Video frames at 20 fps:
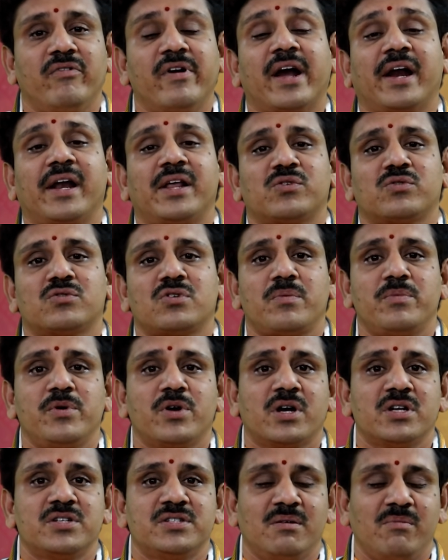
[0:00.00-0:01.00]
వెంకటేశ్వర స్వామి
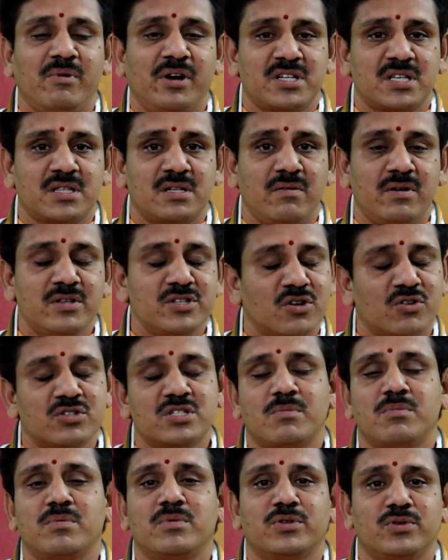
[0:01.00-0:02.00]
యొక్క జన్మ నక్షత్రం నుంచి
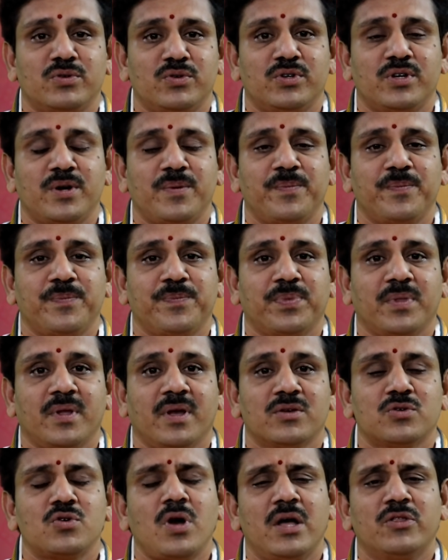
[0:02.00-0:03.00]
ఒకటి చెప్పబోతూ ఉంటాం
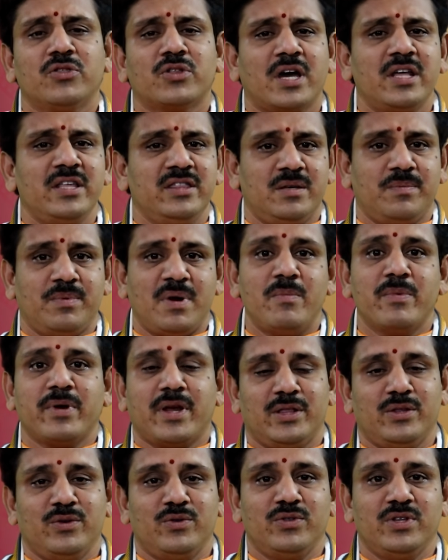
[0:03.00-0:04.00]
సో అందుకని ఇంత
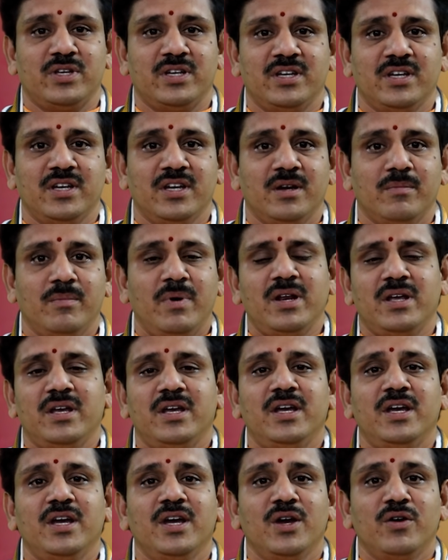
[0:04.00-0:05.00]
ప్రాముఖ్యత ఉంది మరి
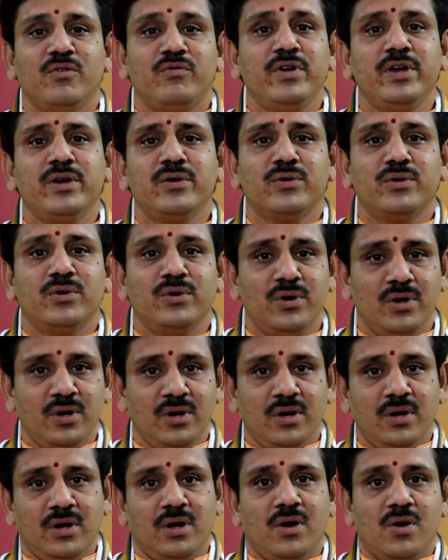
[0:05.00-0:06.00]
వీరు
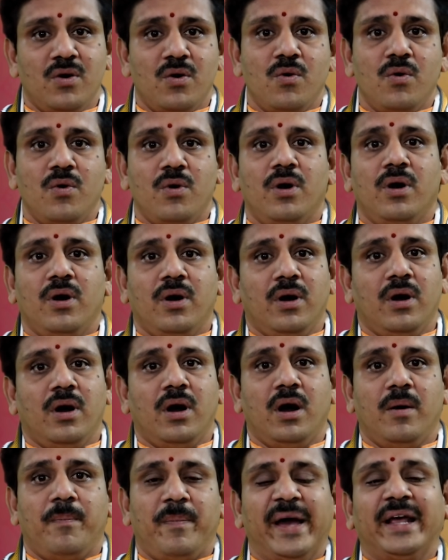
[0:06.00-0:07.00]

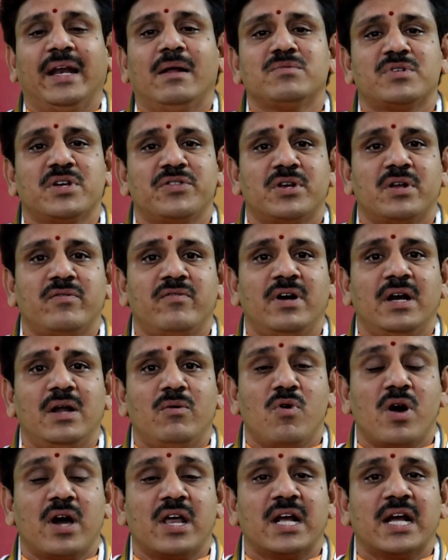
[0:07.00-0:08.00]
ఆ పయనం చెందడం వల్ల
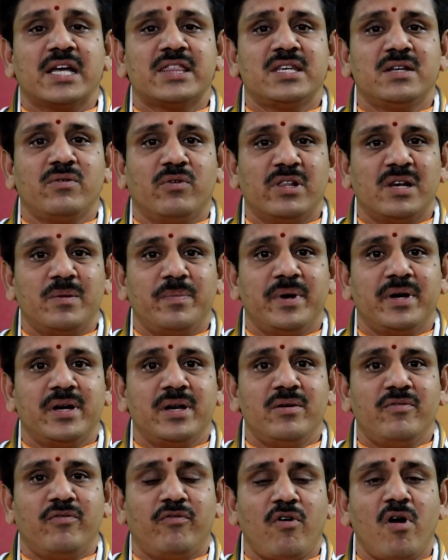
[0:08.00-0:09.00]
ఒకరగతిని
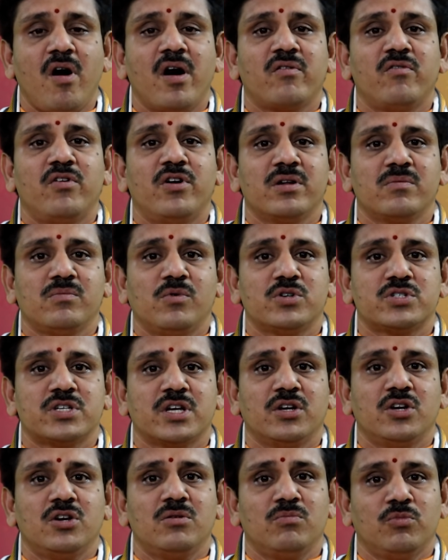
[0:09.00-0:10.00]
వదిలిపెట్టి ఫార్వర్డ్
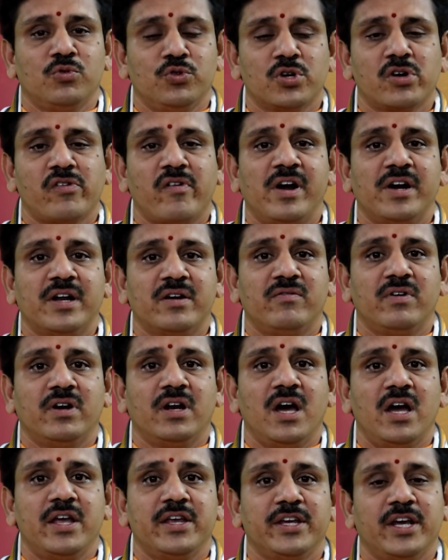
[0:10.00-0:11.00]
మోషన్లో ముందుకు వెళ్ళడం
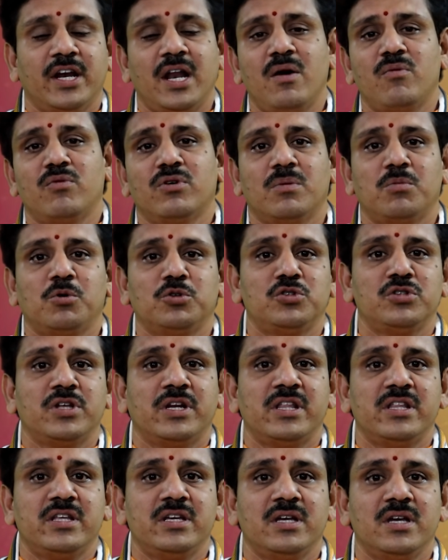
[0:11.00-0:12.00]
వల్ల ఎలా ఉండబోతుంది
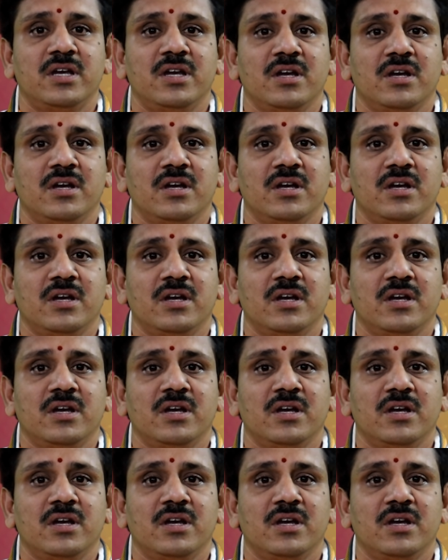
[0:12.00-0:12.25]
అనేది